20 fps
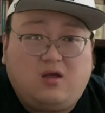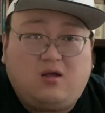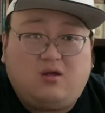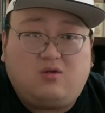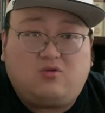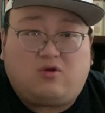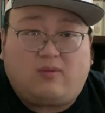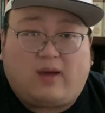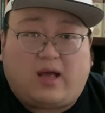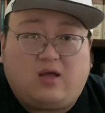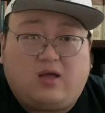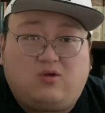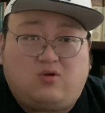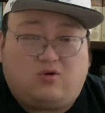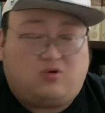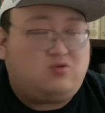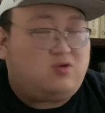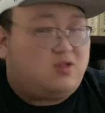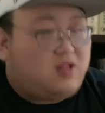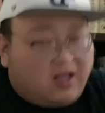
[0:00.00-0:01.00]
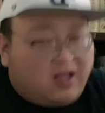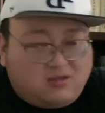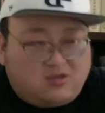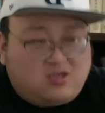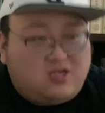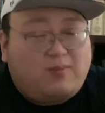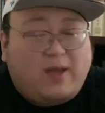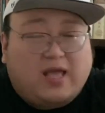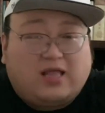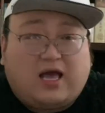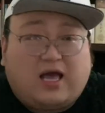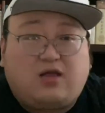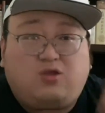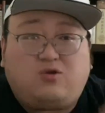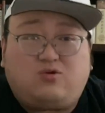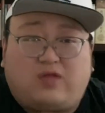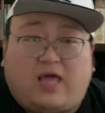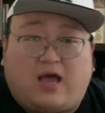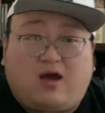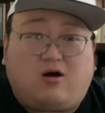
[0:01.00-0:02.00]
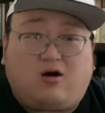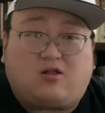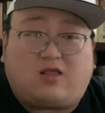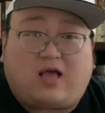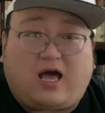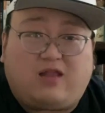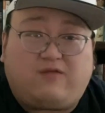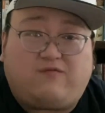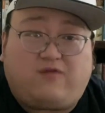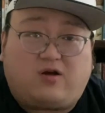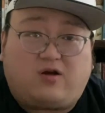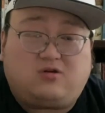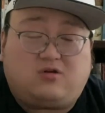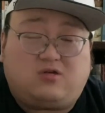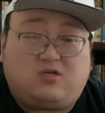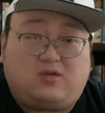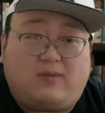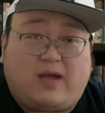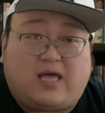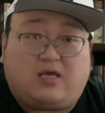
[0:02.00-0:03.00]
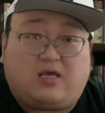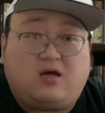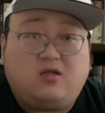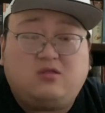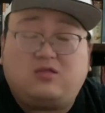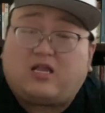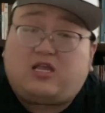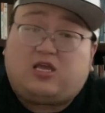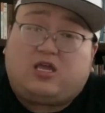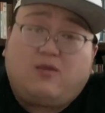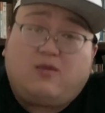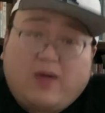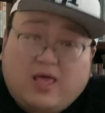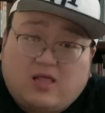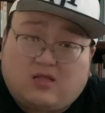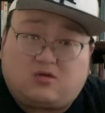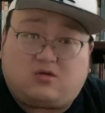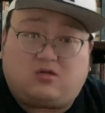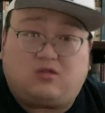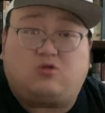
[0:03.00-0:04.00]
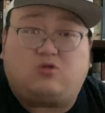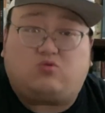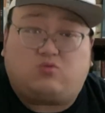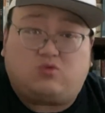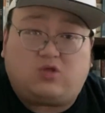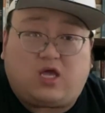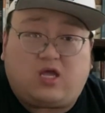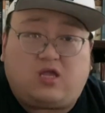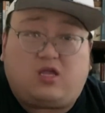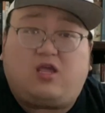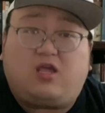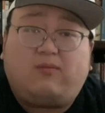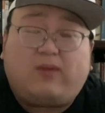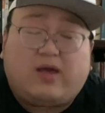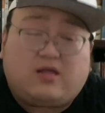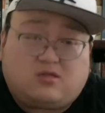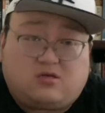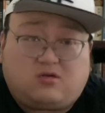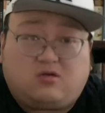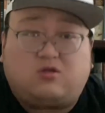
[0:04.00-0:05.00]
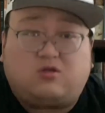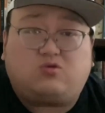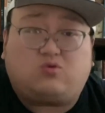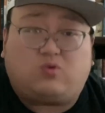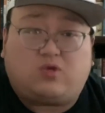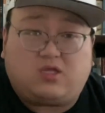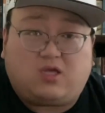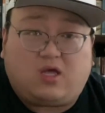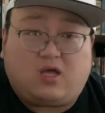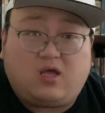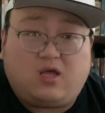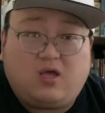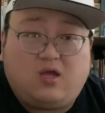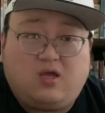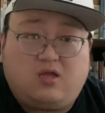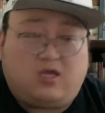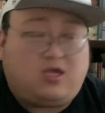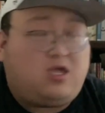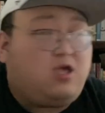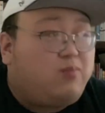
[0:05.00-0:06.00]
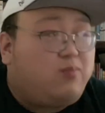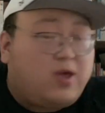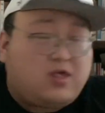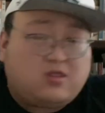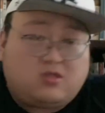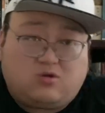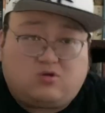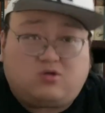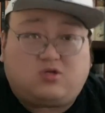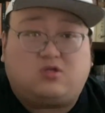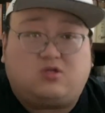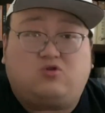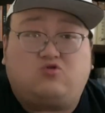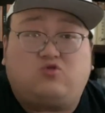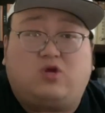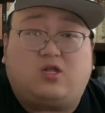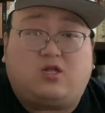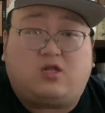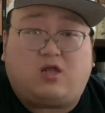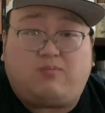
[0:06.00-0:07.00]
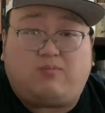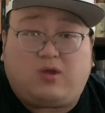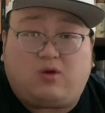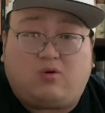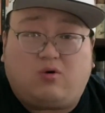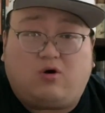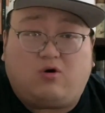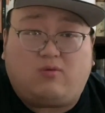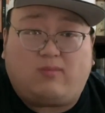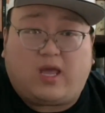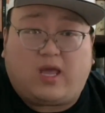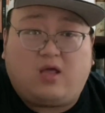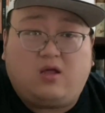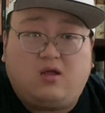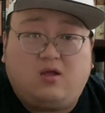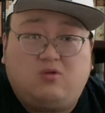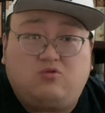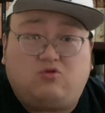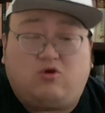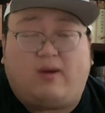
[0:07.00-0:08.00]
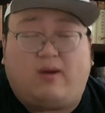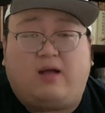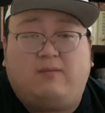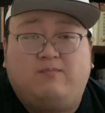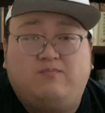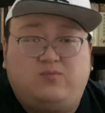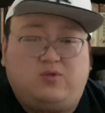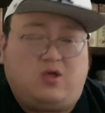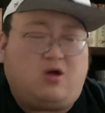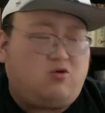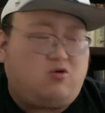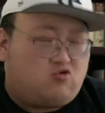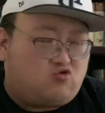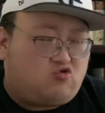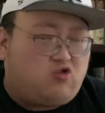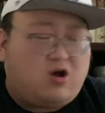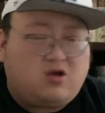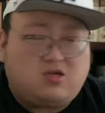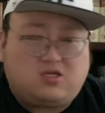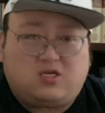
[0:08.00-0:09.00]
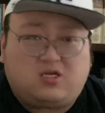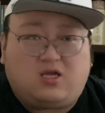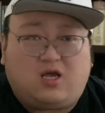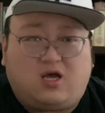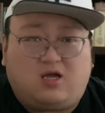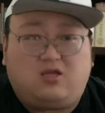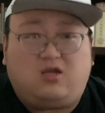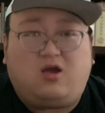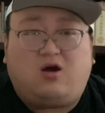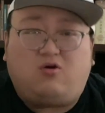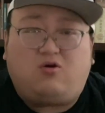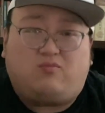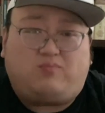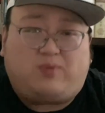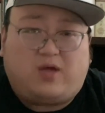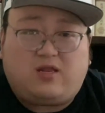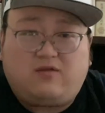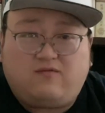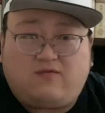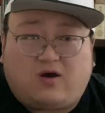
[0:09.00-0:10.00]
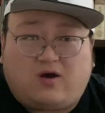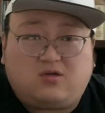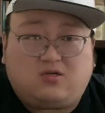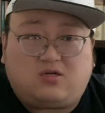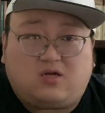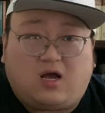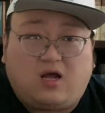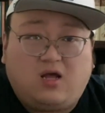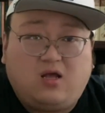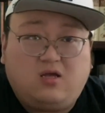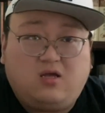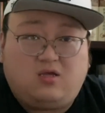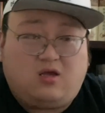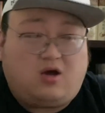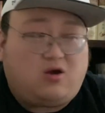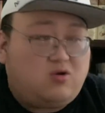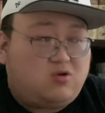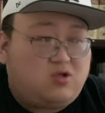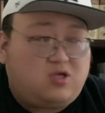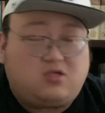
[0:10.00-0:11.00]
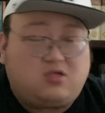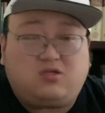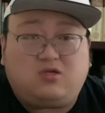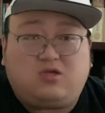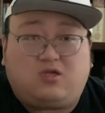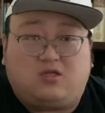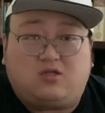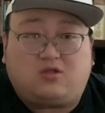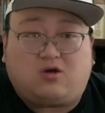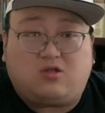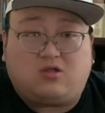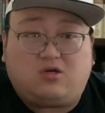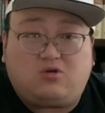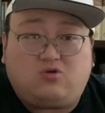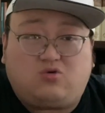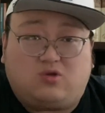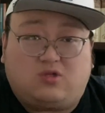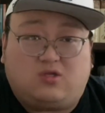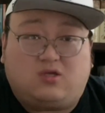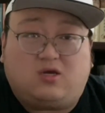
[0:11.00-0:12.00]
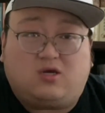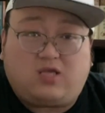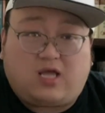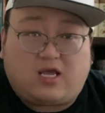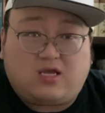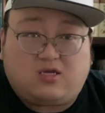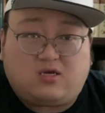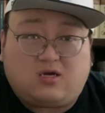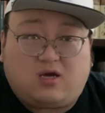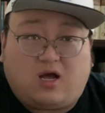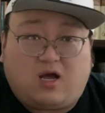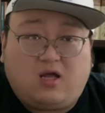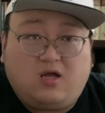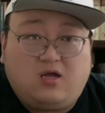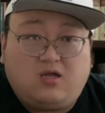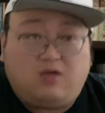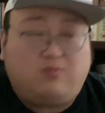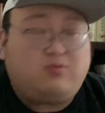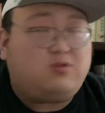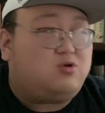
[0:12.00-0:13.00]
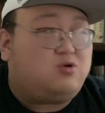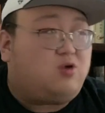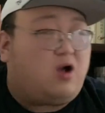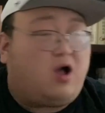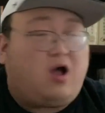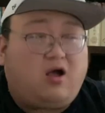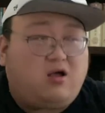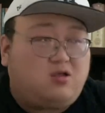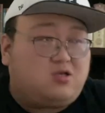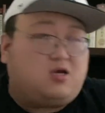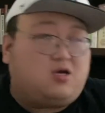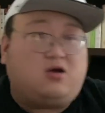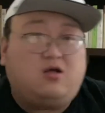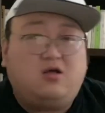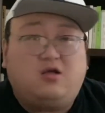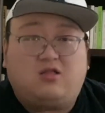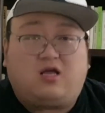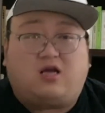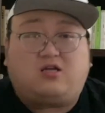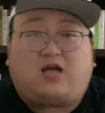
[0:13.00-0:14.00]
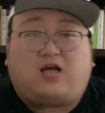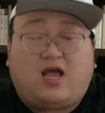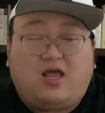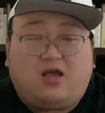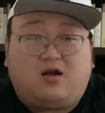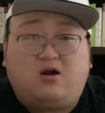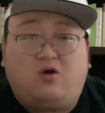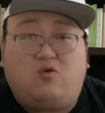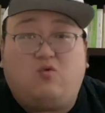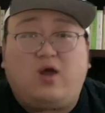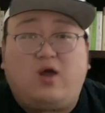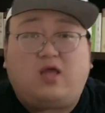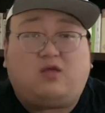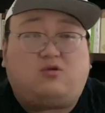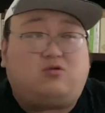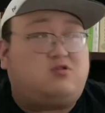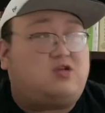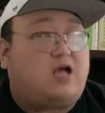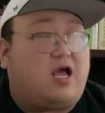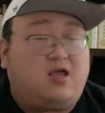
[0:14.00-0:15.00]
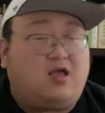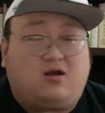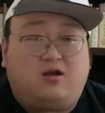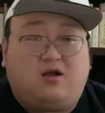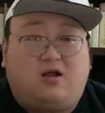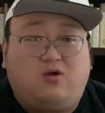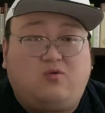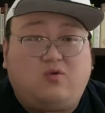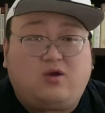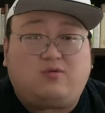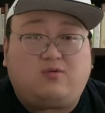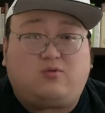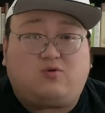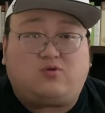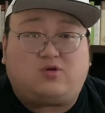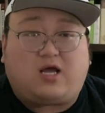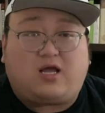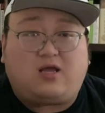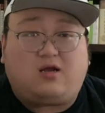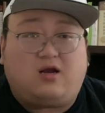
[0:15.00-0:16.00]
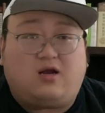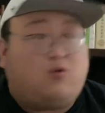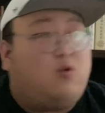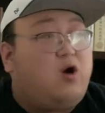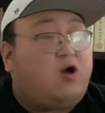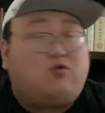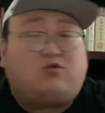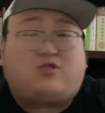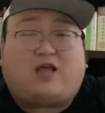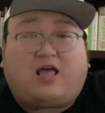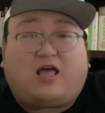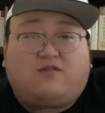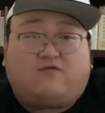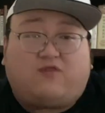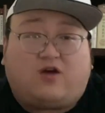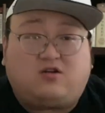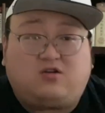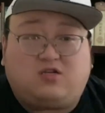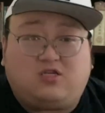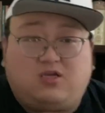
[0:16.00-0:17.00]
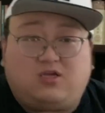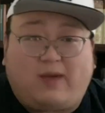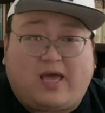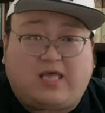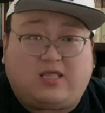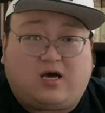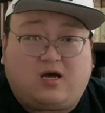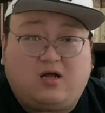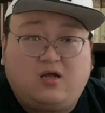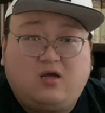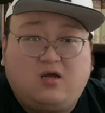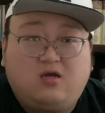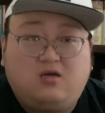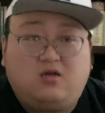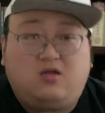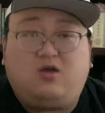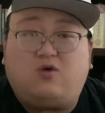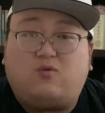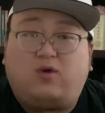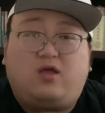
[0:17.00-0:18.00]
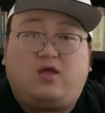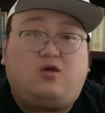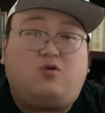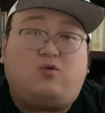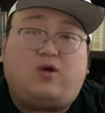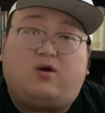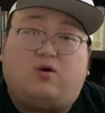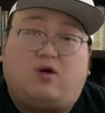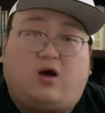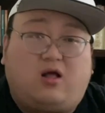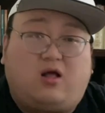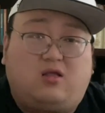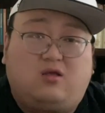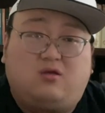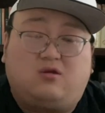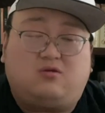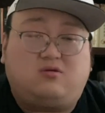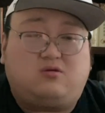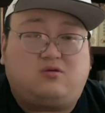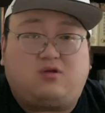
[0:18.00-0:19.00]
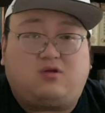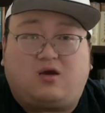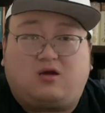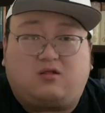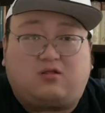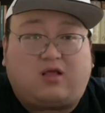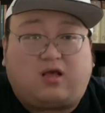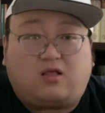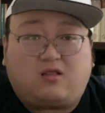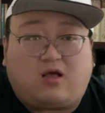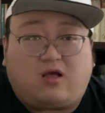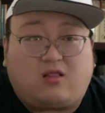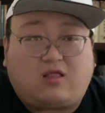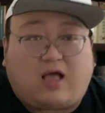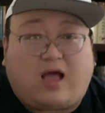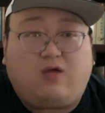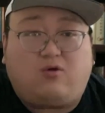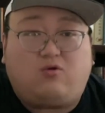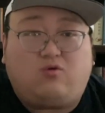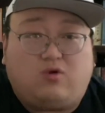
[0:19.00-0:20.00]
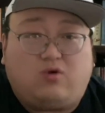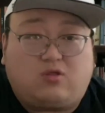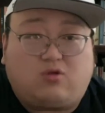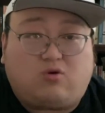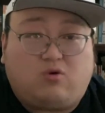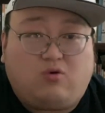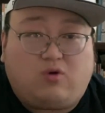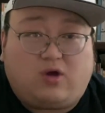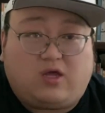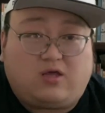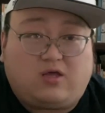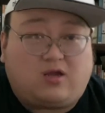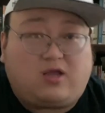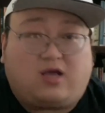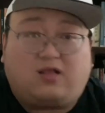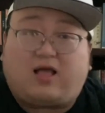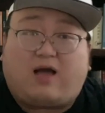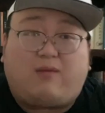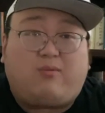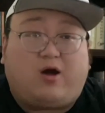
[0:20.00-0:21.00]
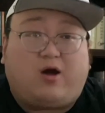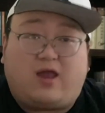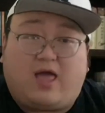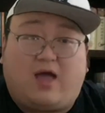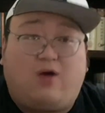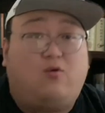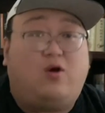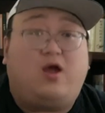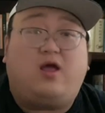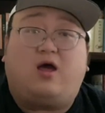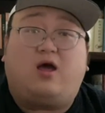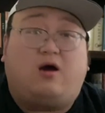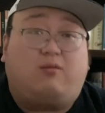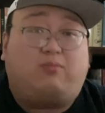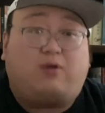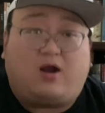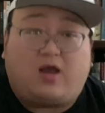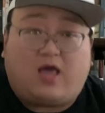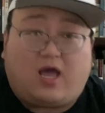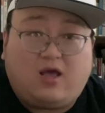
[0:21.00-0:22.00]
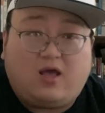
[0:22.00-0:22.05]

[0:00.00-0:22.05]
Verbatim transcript: 对吧？有人说，那击败他就得靠他的方式击败他，那你一辈子是他徒弟，你一辈子是他孙子，你一辈子就只能追到他屁股后面，对吧？你要有创新啊，你要有别的方式，你要有你自己的道德准则才行啊，你不能说啊，行，他杀一个人，我也去杀一个人，为什么我杀一个人？我要用他的方式击败他，因为因为啊，这个他他他用我捅我一刀，你看他不要脸，我也要不要脸。